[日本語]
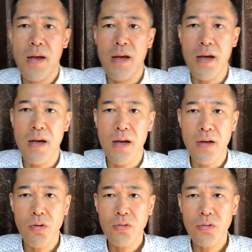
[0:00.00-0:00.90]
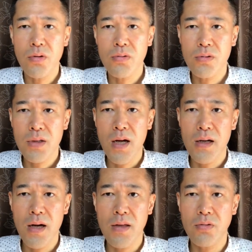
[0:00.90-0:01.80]
よくよく考
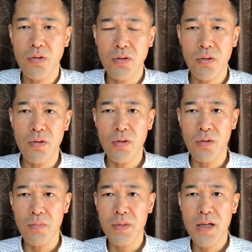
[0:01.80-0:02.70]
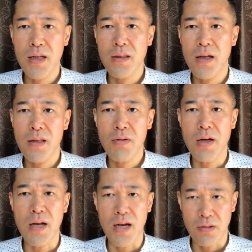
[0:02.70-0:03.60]
えるとそう味方で
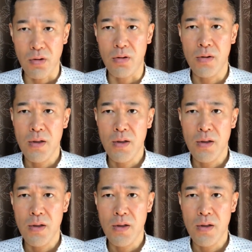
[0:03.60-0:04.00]
はないと。